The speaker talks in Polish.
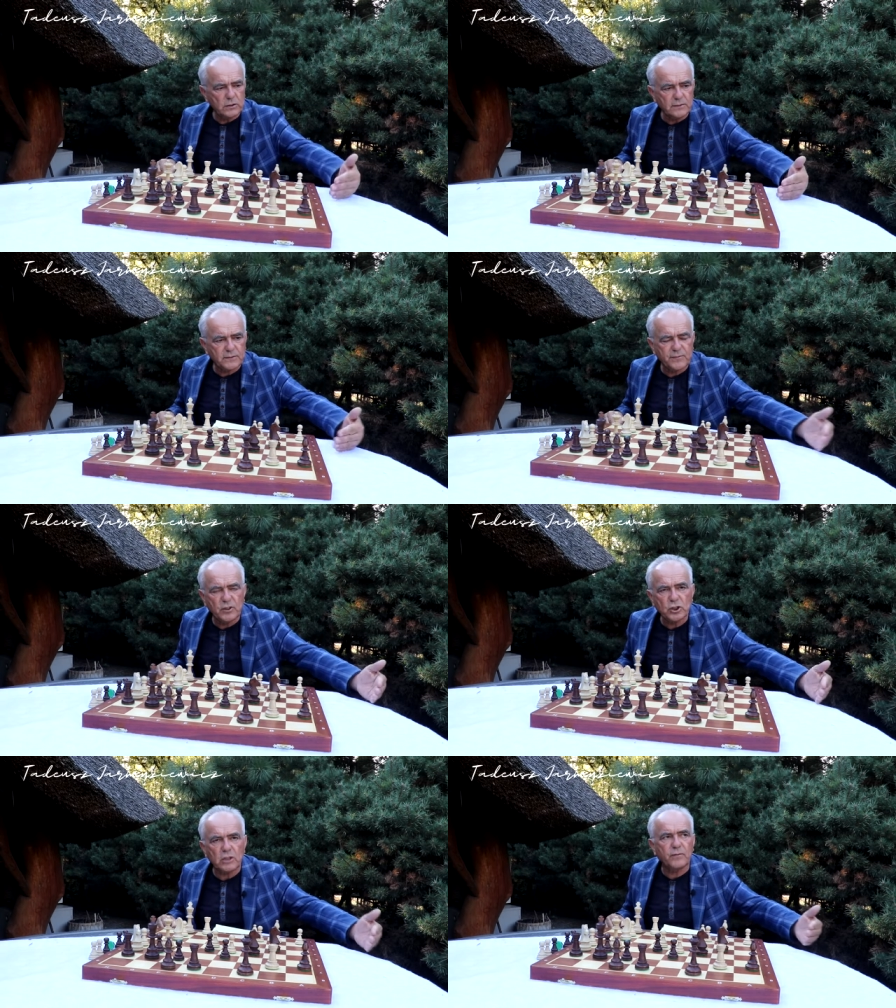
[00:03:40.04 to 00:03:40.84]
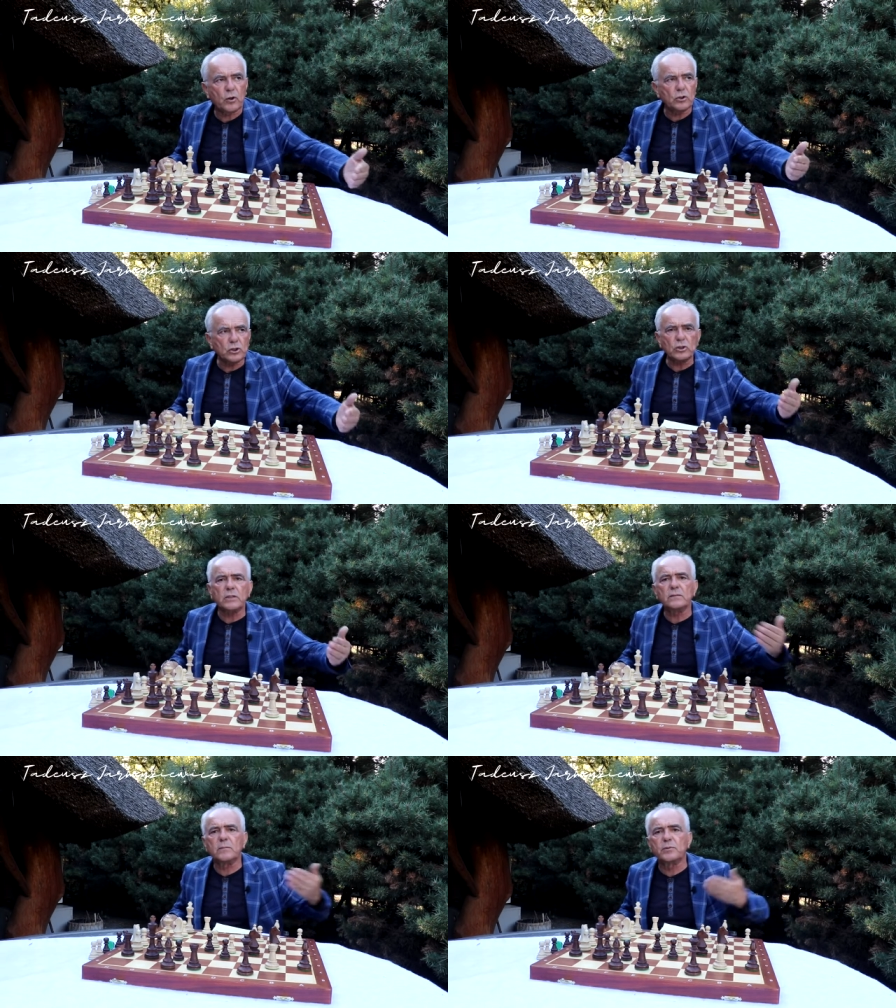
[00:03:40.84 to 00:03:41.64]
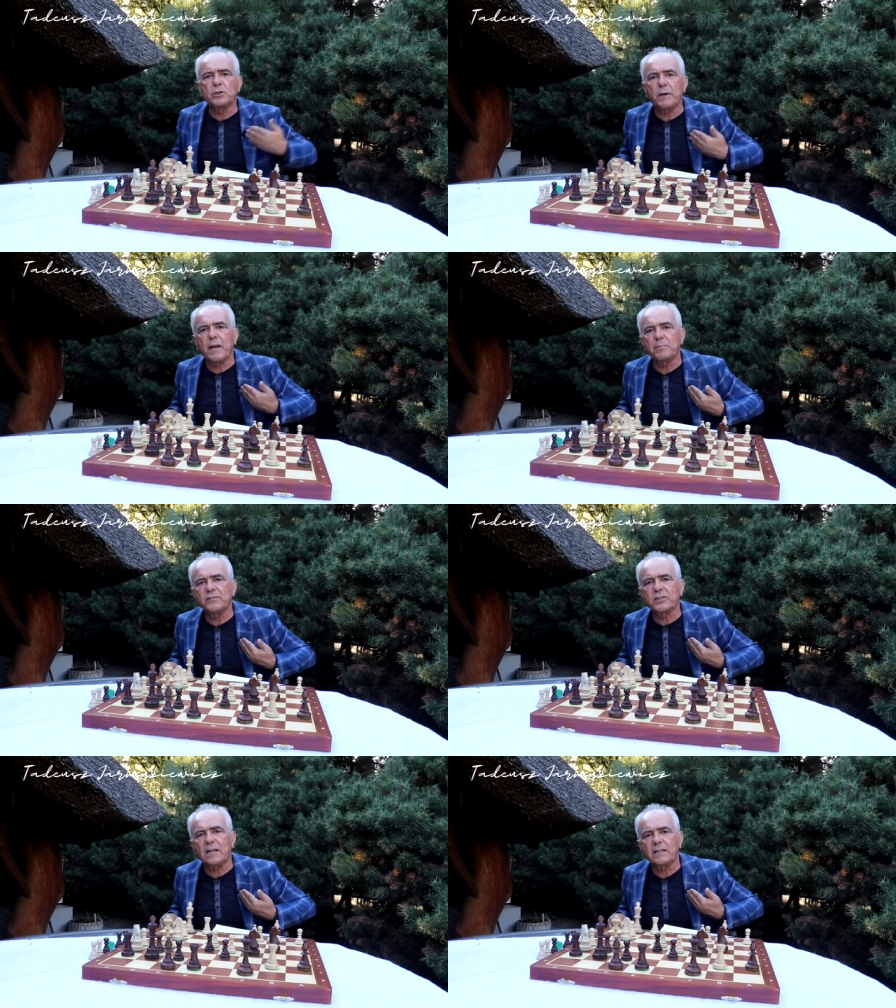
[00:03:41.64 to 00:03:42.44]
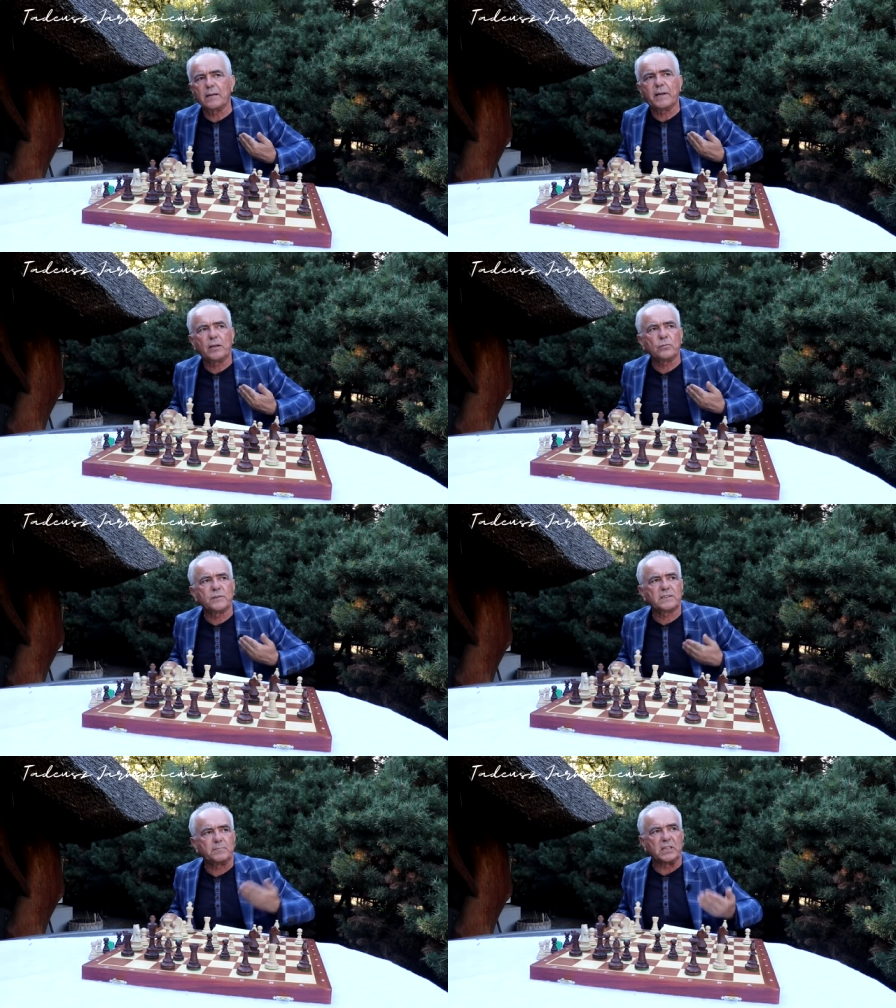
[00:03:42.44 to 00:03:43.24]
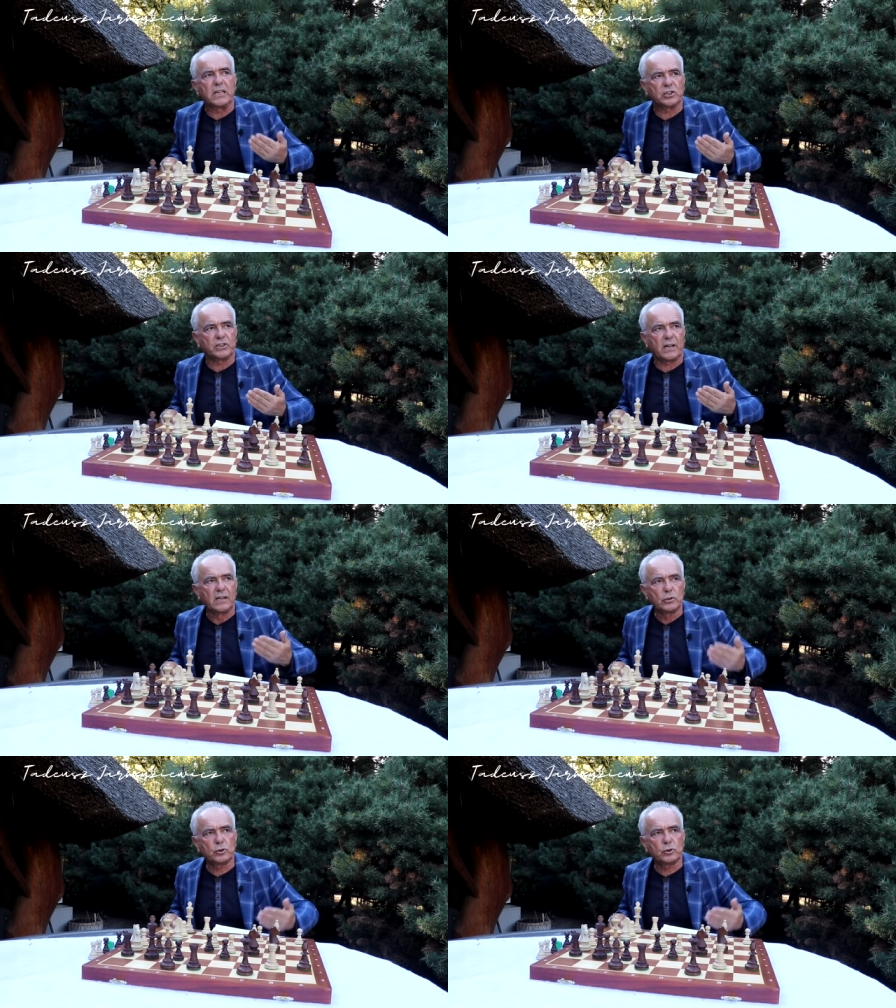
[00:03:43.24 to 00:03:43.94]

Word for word: i z wyliczeń wychodzi, że siła nabywcza emerytów jest mniejsza.